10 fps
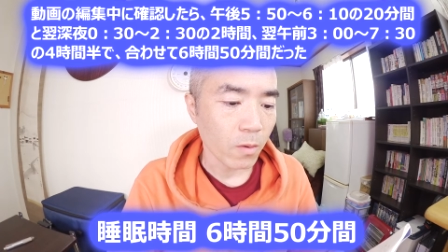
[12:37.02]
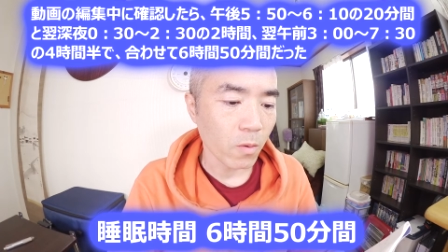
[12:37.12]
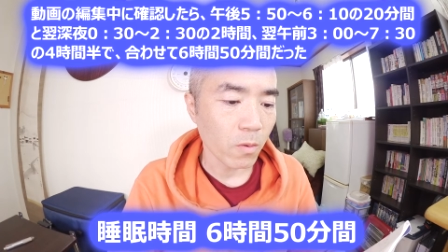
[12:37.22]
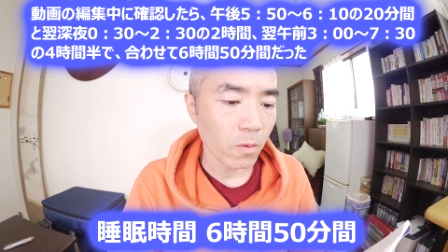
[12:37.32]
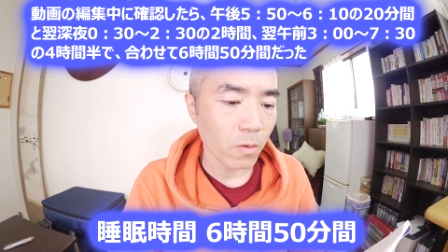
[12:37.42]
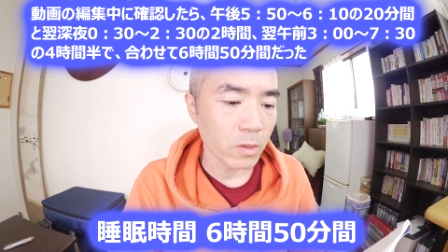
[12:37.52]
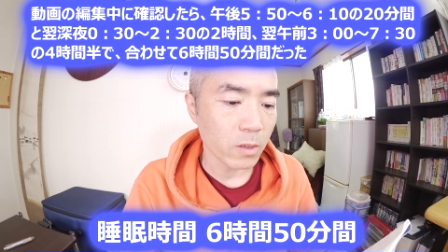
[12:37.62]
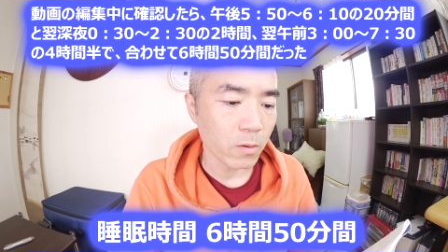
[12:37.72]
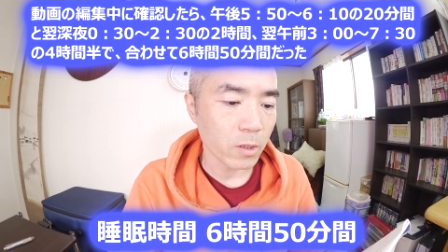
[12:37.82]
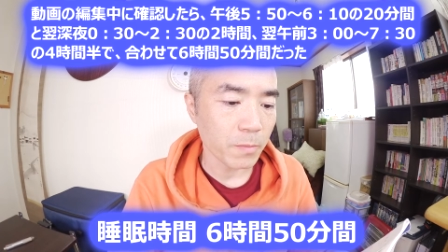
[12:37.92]
午後5時
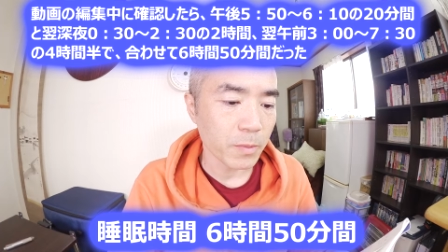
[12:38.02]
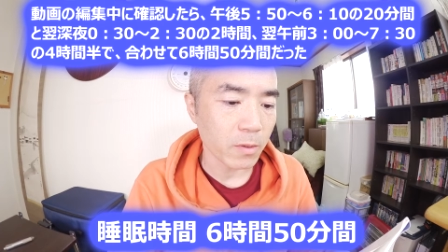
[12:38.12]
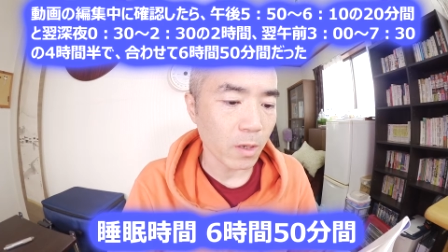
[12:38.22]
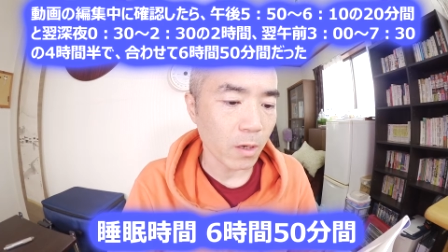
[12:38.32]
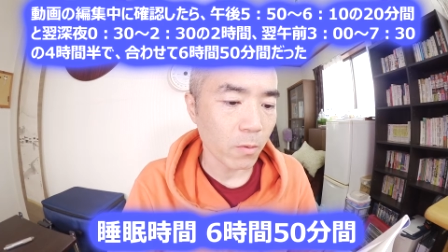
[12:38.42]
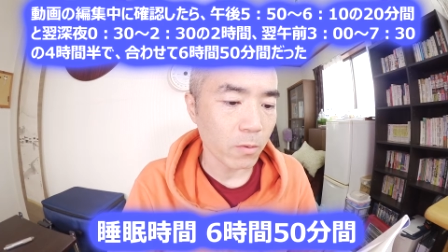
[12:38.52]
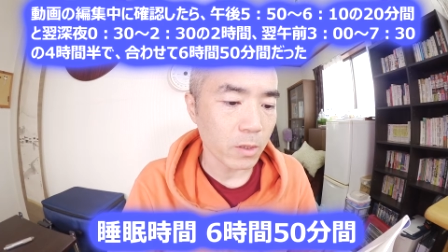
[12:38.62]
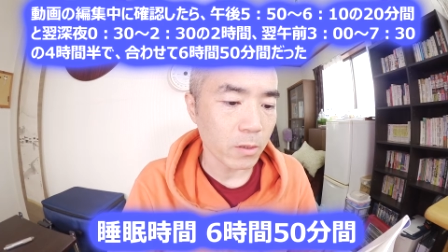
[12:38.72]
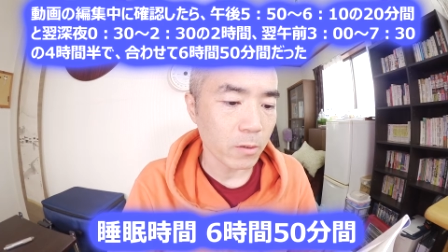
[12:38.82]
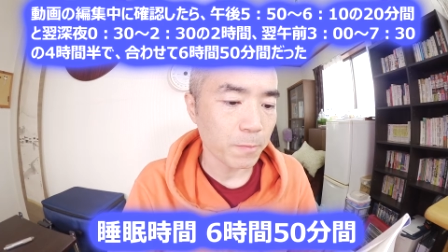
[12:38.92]
50分から
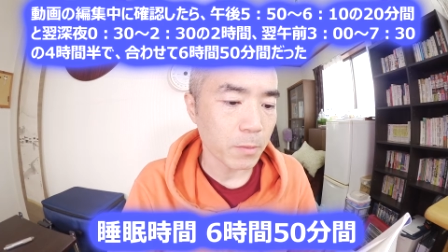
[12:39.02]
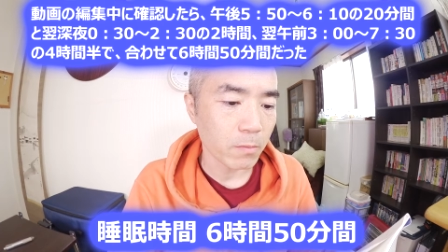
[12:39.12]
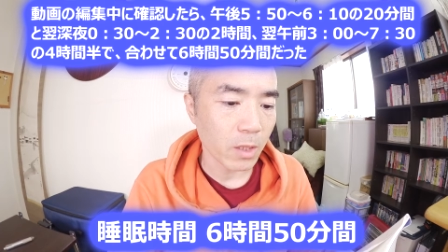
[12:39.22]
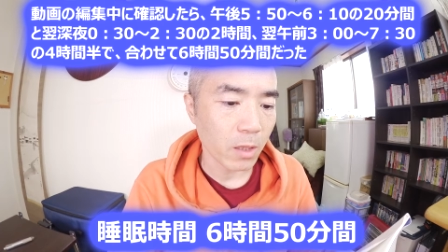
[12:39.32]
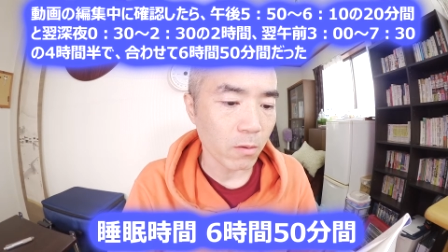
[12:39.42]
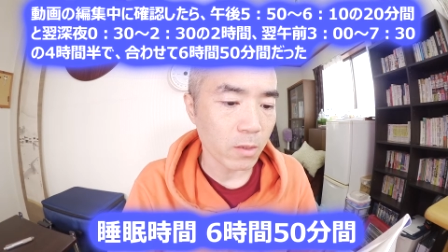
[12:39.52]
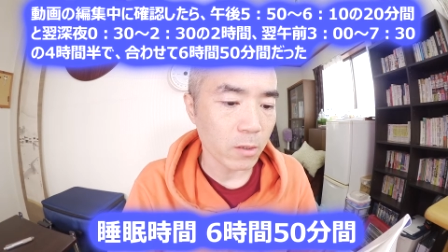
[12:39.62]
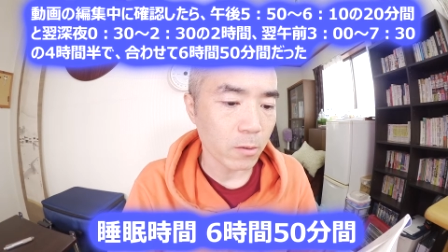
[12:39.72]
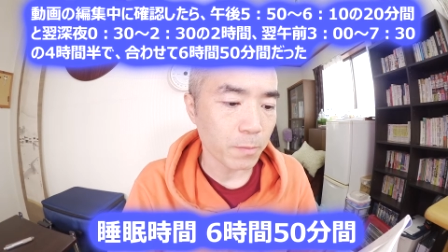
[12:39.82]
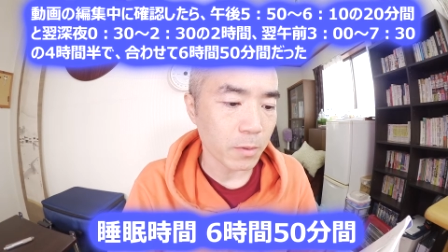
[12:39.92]
6時10分までの
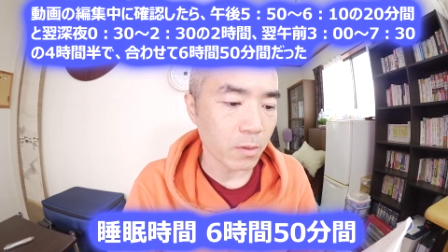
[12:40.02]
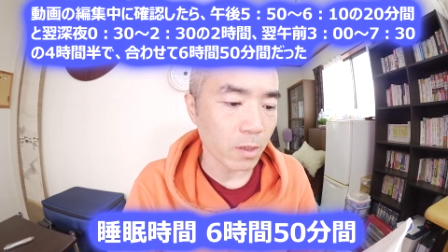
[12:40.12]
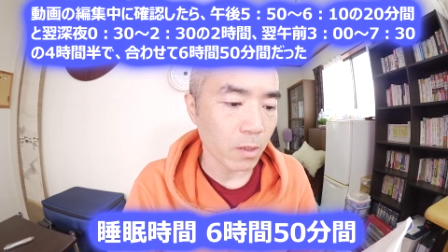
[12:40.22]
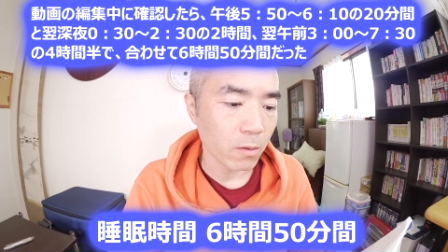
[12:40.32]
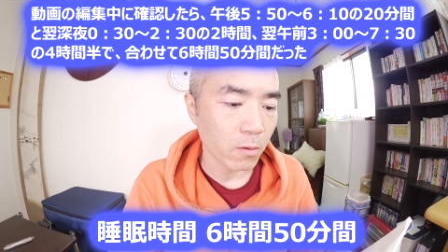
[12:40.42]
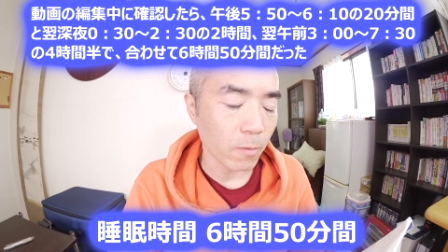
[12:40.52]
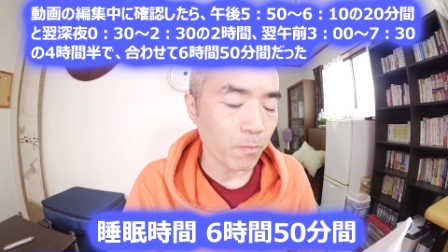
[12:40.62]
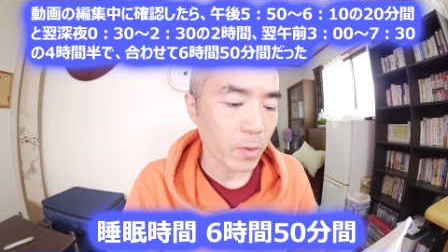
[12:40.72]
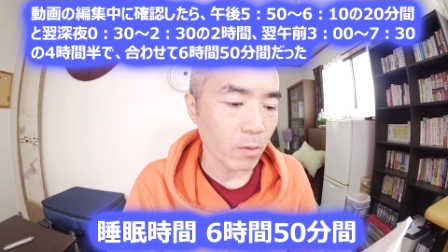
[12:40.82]
20分間と、